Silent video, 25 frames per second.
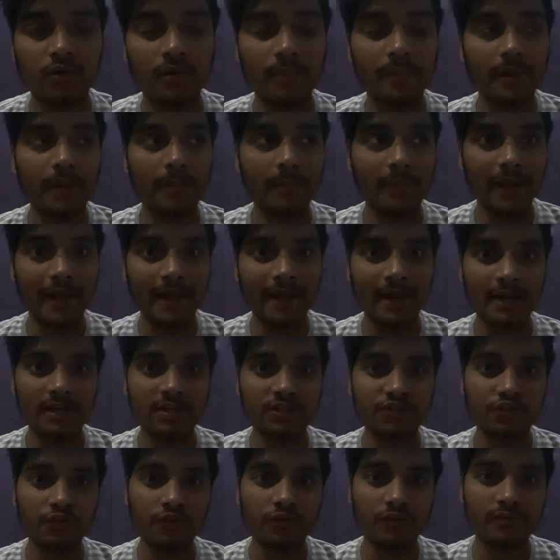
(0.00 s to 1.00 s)
तो आपके ब्लैक
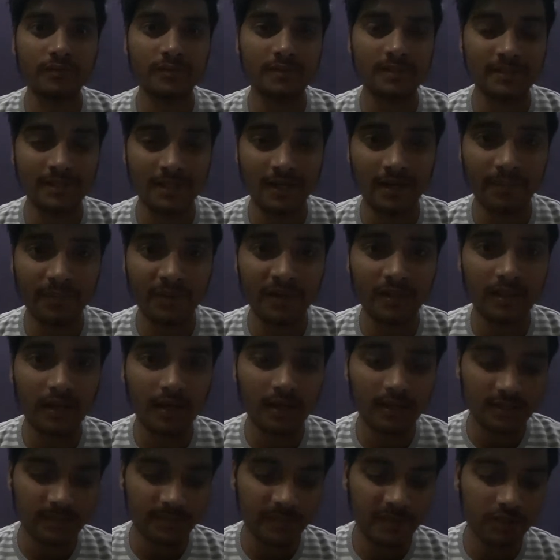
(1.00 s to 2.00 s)
हेड जो स्क्रब की
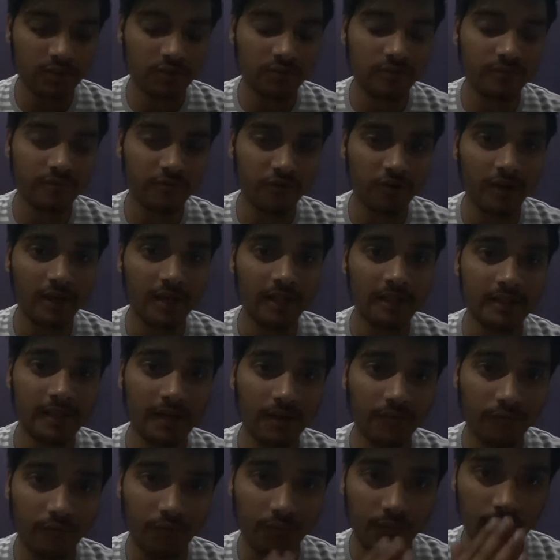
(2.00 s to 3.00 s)
तरह इसमें जो वो
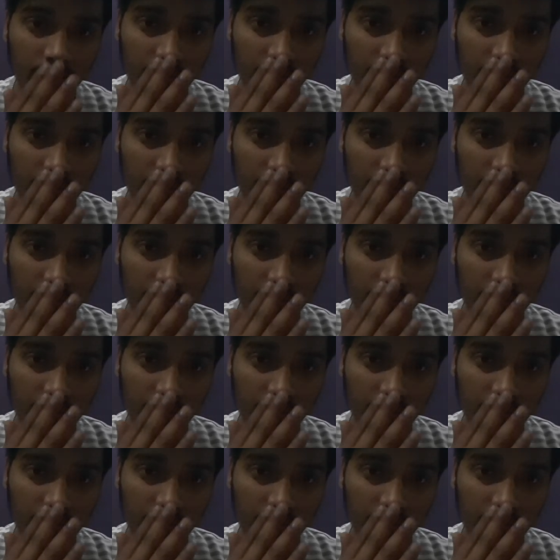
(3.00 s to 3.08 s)
निकलता है वो